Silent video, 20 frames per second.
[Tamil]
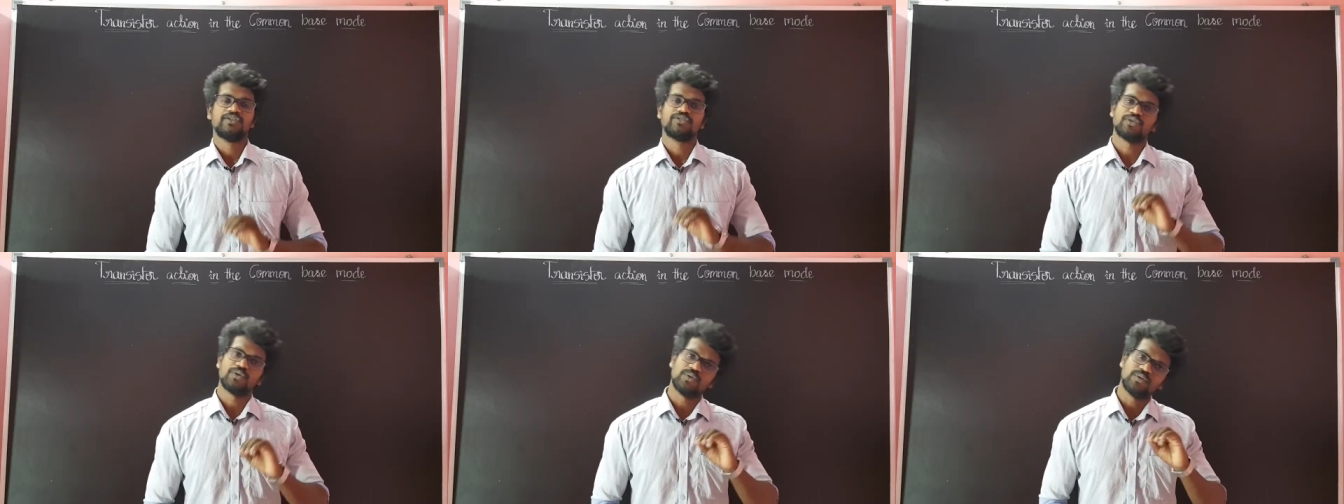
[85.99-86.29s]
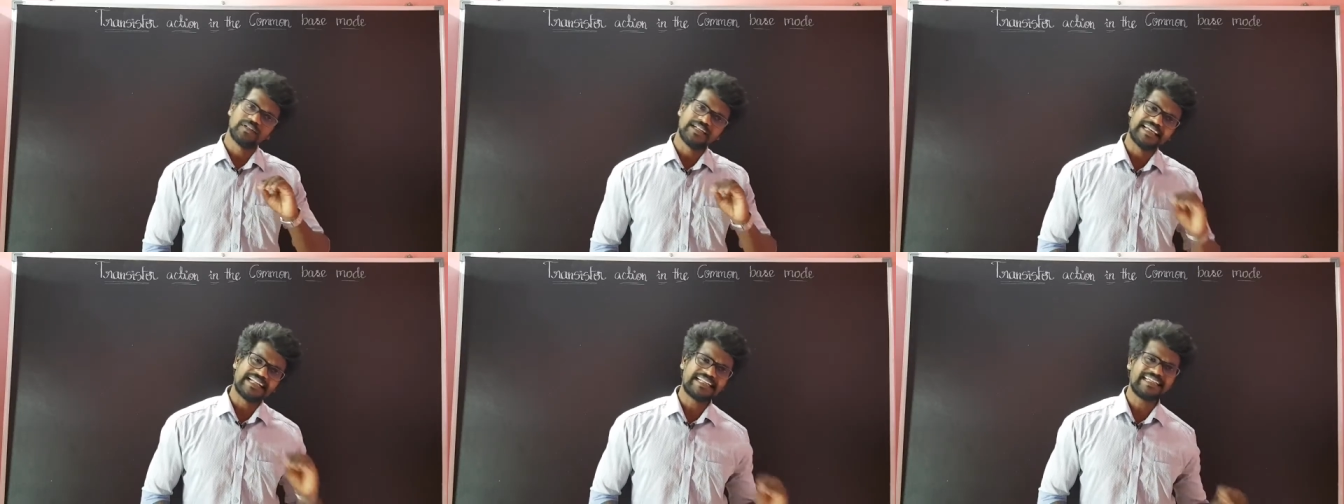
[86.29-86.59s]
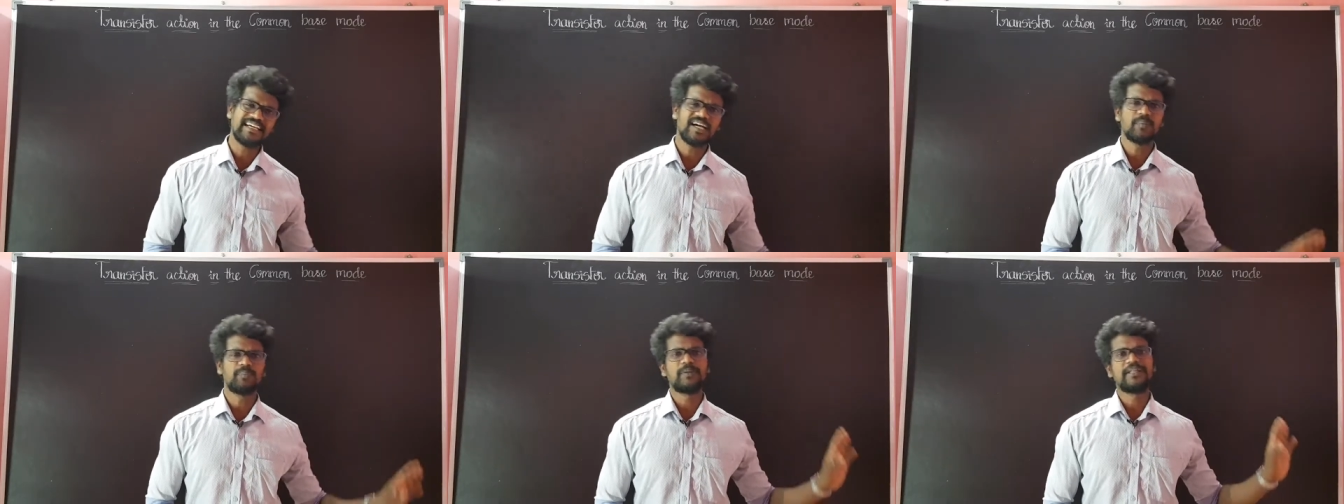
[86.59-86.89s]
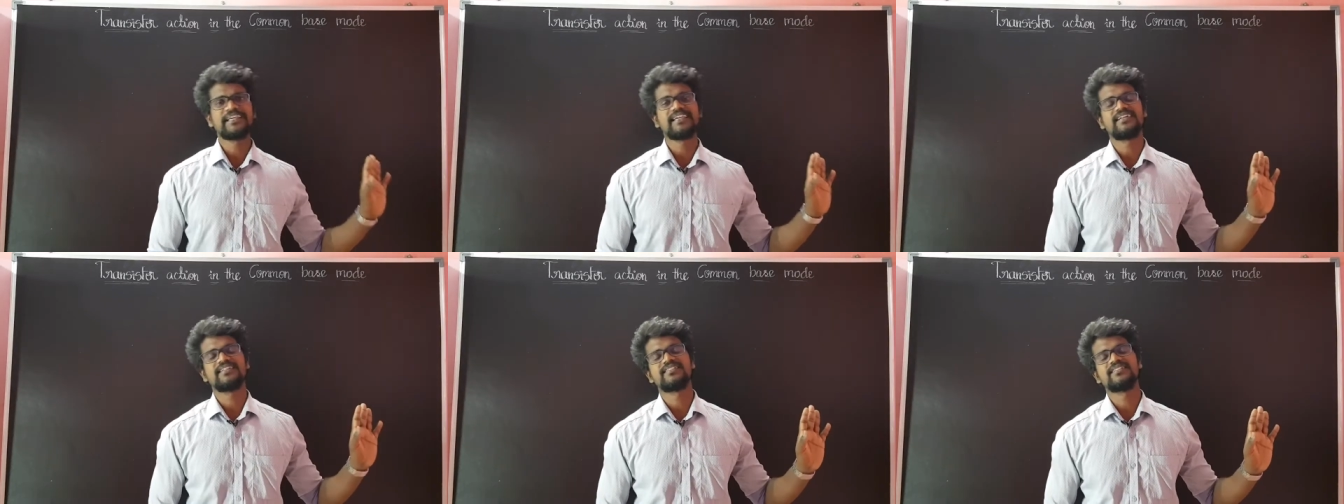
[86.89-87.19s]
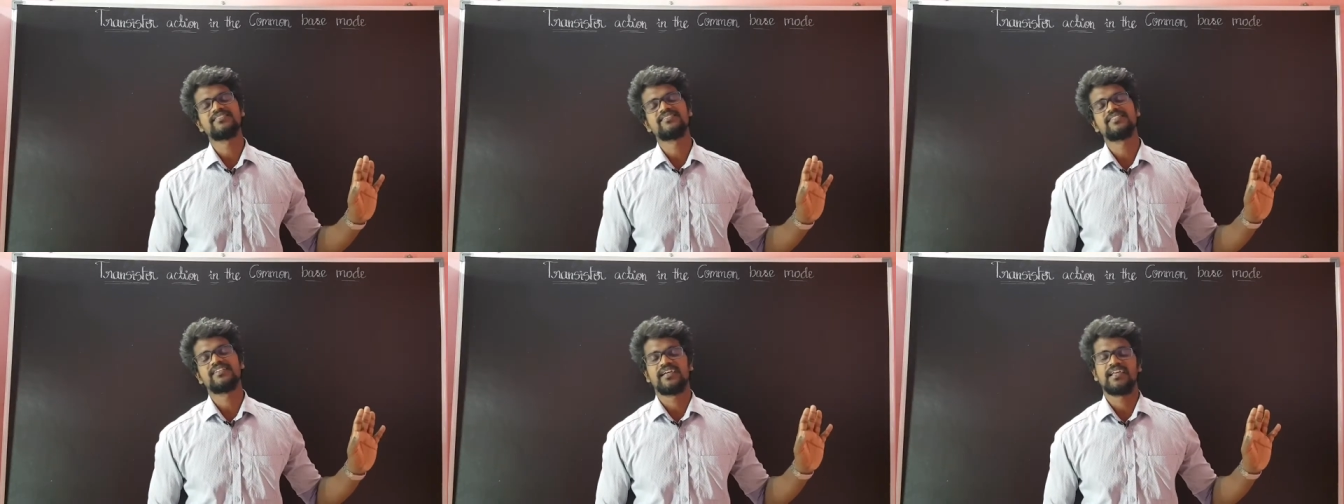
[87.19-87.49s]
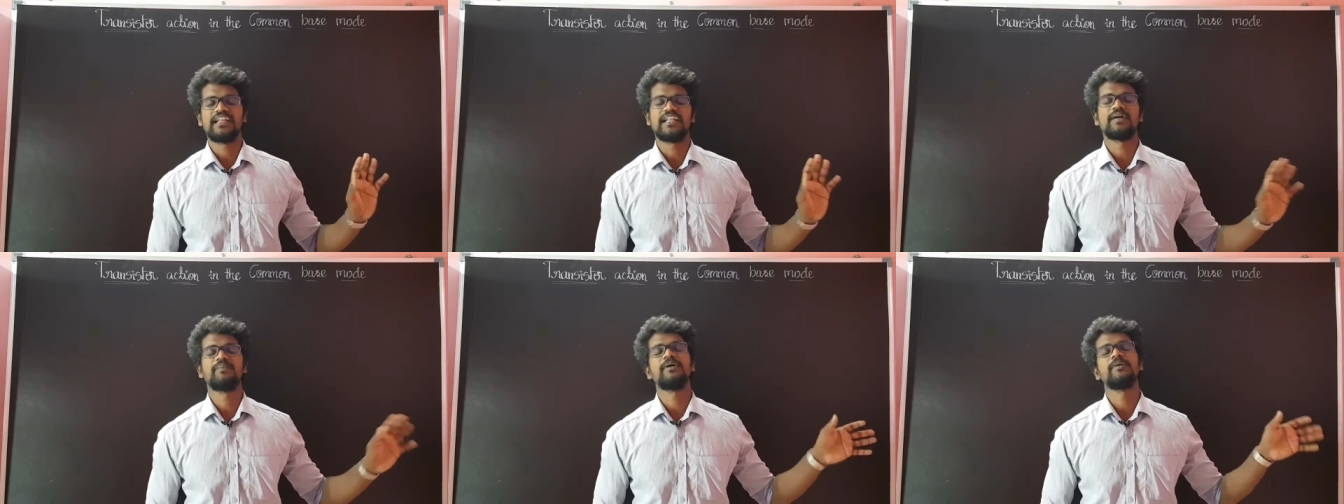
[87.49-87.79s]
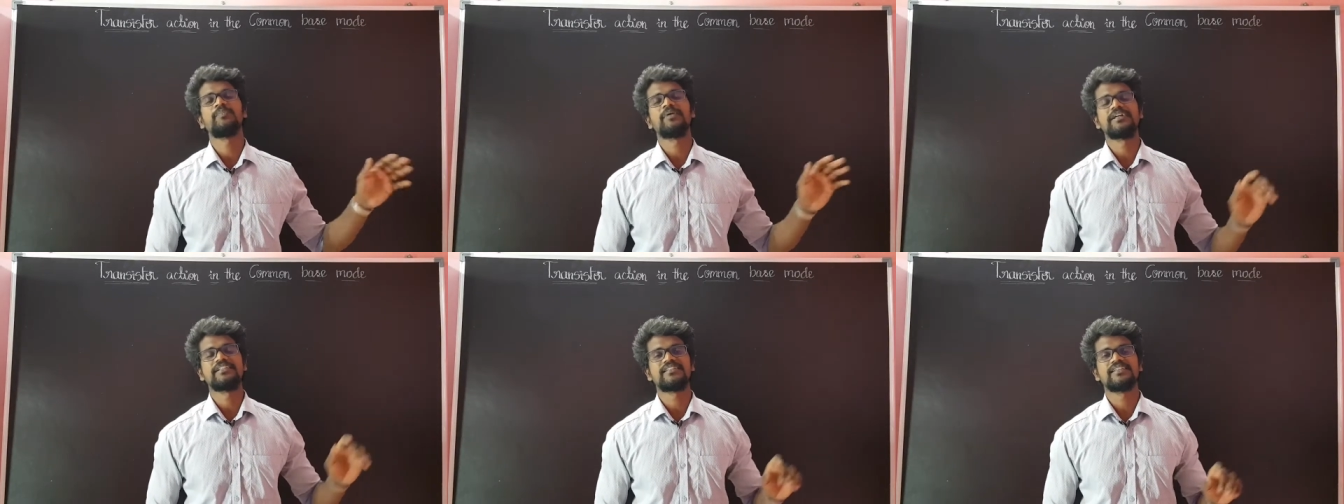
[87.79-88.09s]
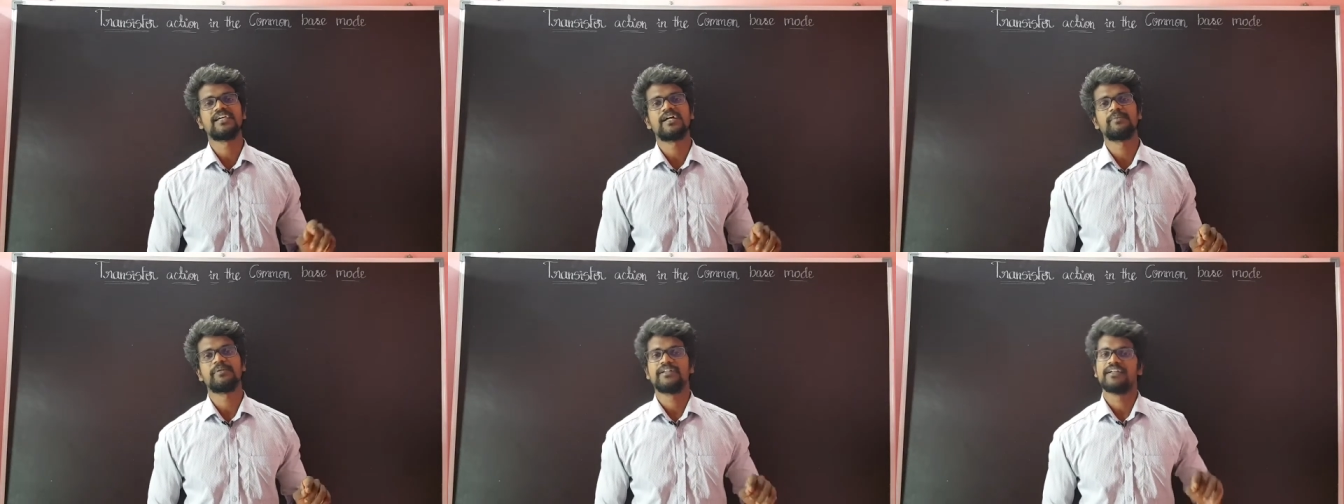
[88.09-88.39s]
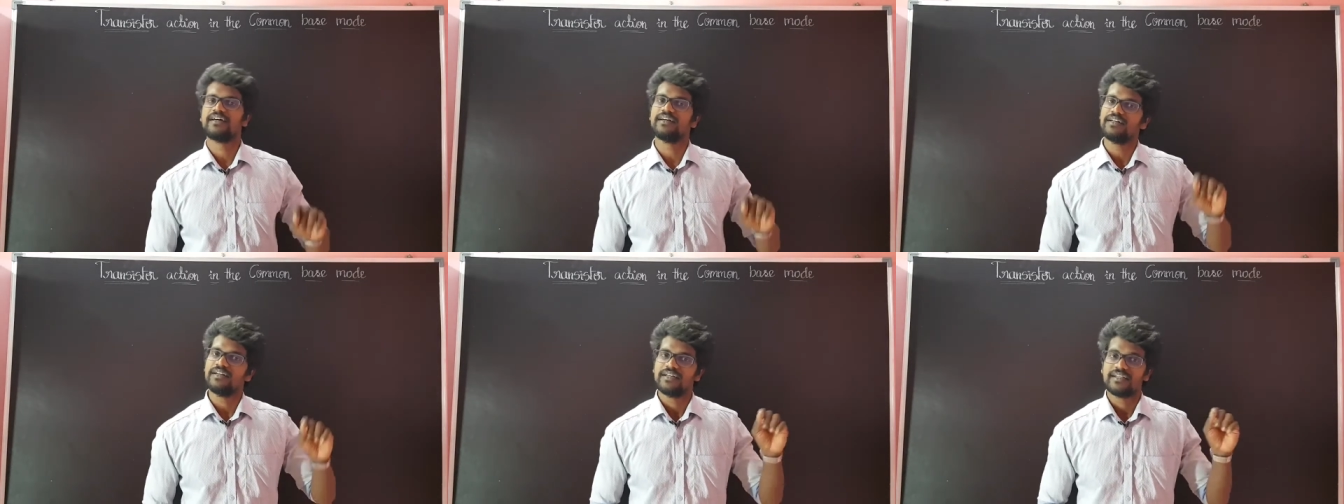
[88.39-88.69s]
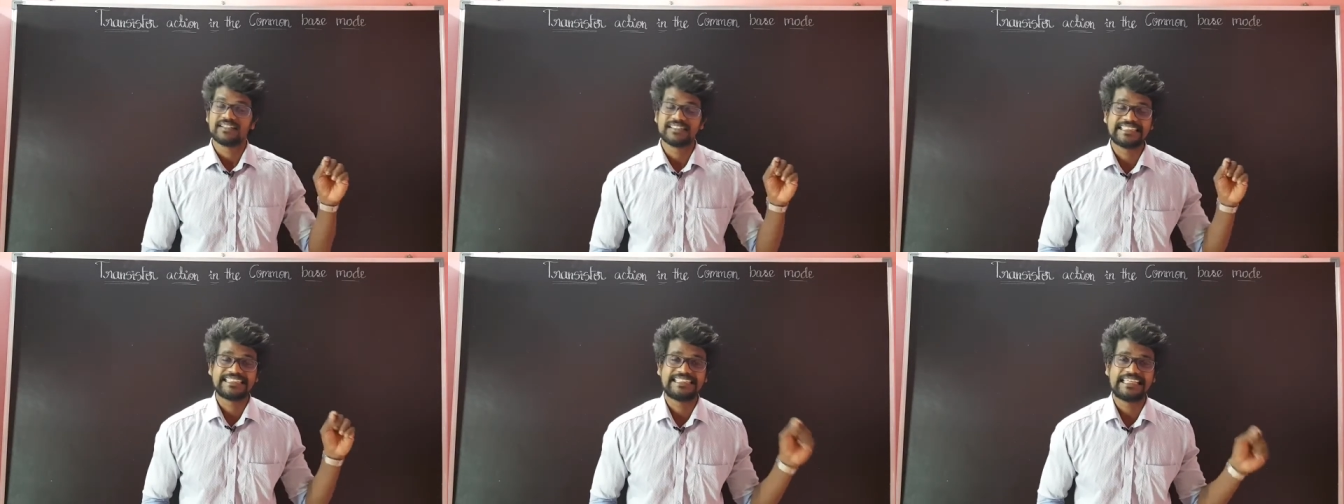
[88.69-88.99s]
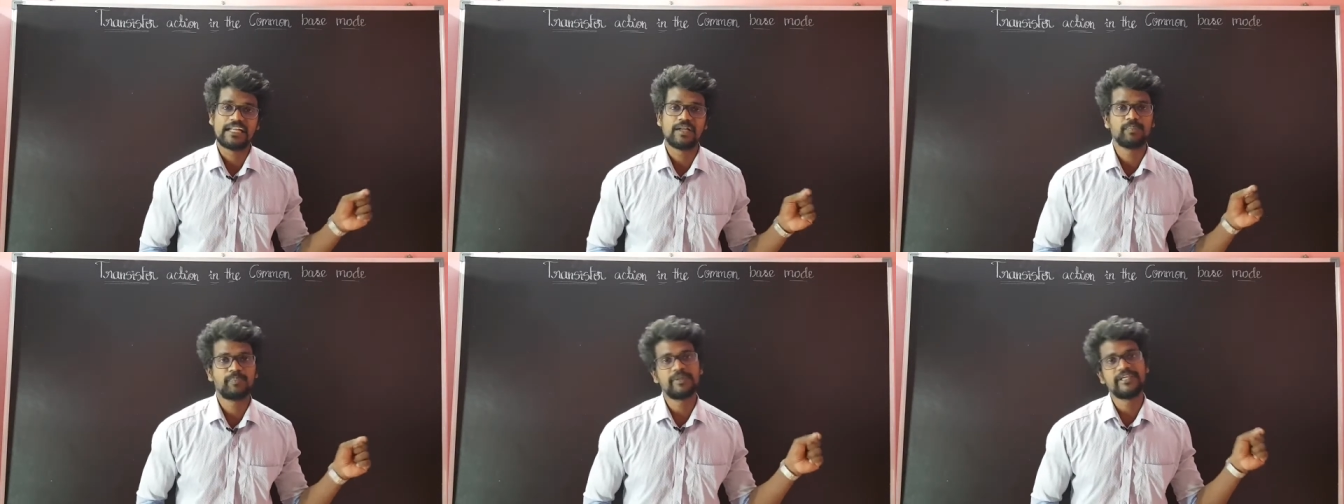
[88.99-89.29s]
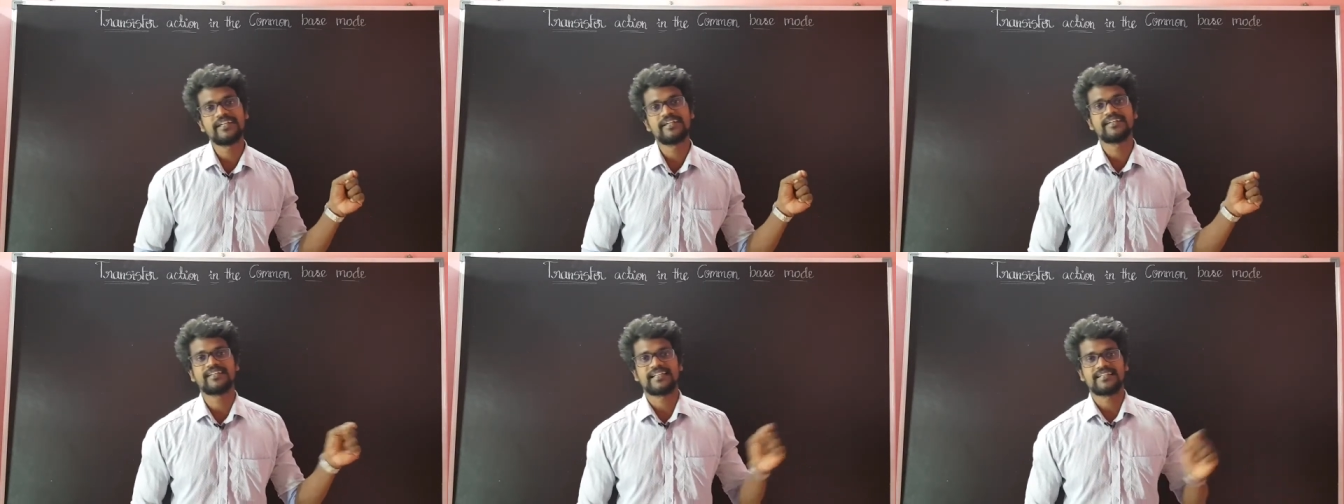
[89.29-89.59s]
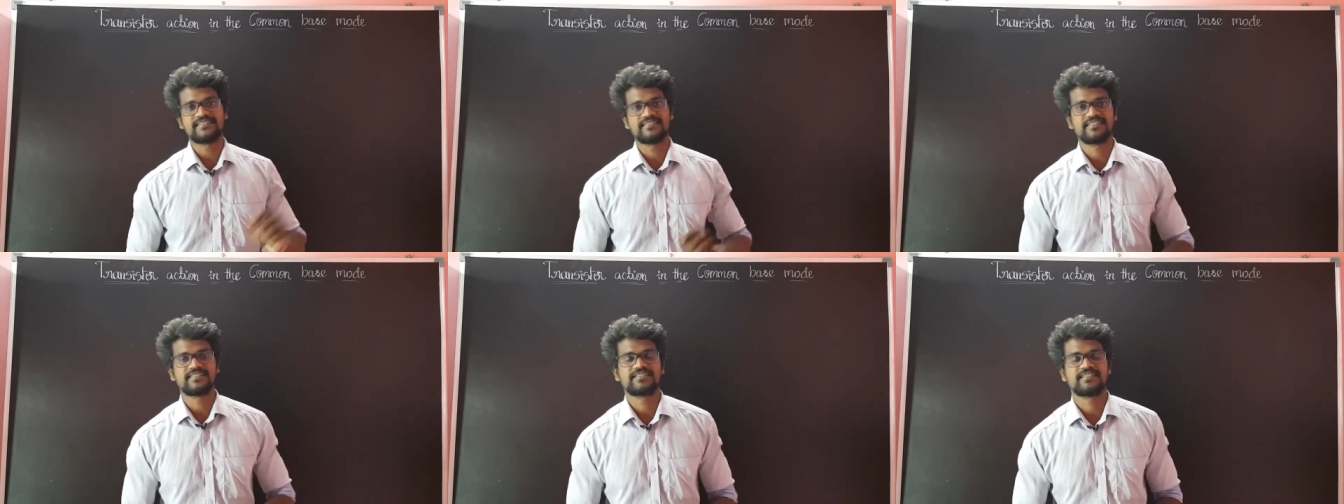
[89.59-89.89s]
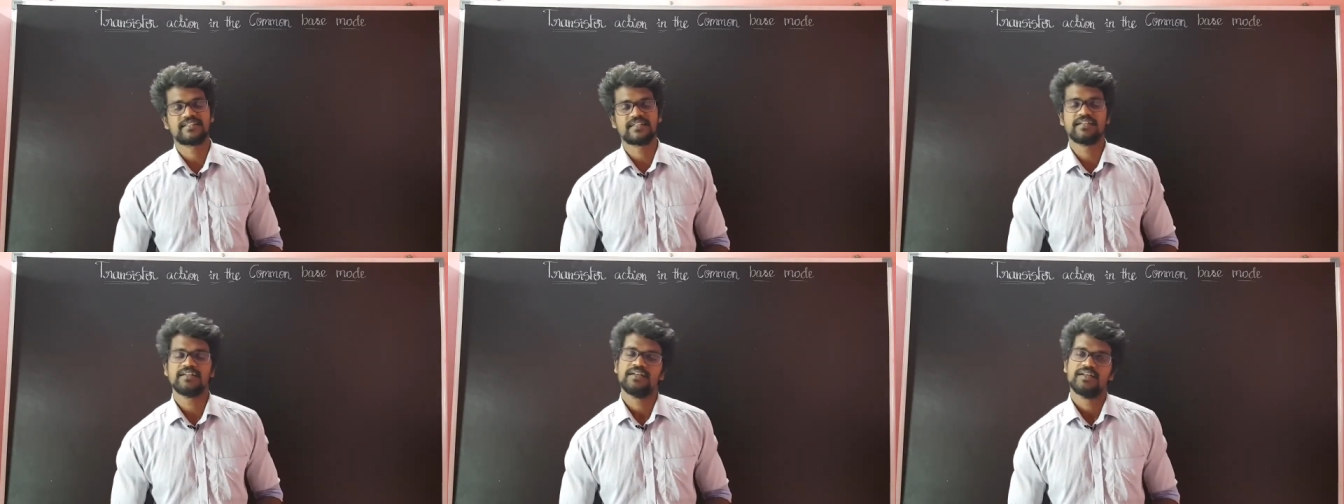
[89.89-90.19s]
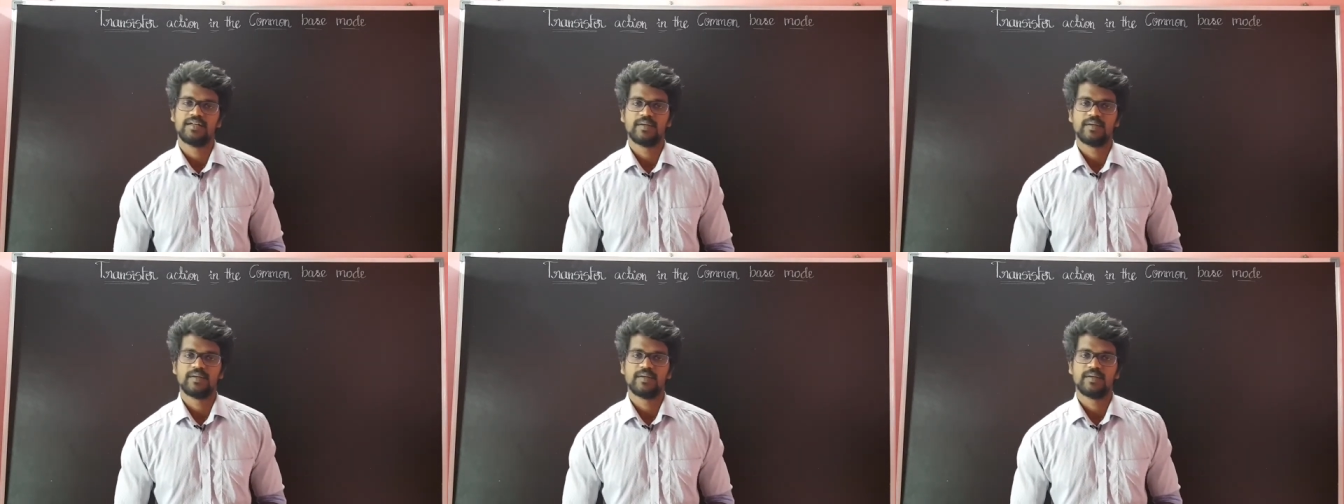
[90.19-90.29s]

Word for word: ஸோ நிறைய அப்ளிகேஷன்ஸ் எல்லாமே பார்த்தீங்க அப்படின்னா இந்த என்பிஎன் டிரான்சிஸ்டரை